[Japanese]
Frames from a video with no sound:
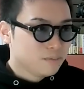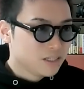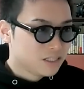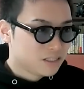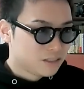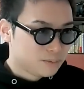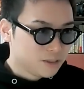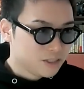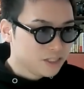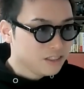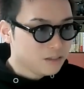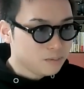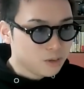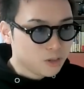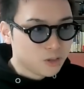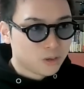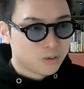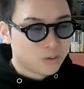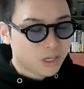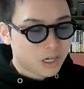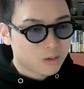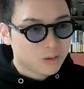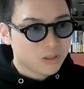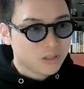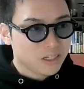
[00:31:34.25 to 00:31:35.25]
まあ自分がも
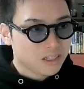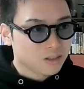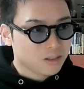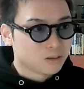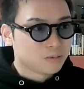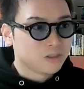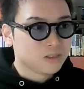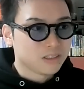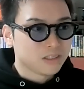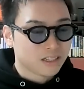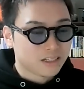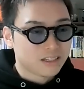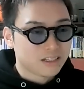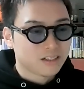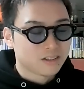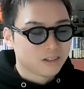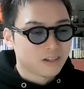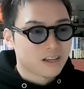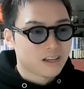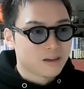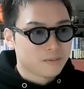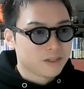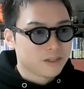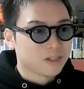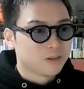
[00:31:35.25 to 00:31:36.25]
うオワコンだと思うんだったら
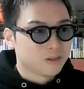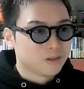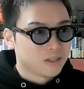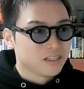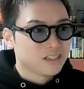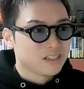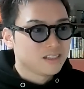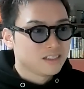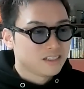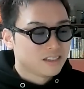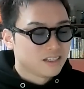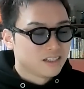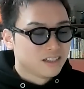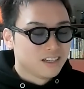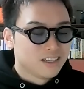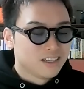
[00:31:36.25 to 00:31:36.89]
それはやめた方がいい。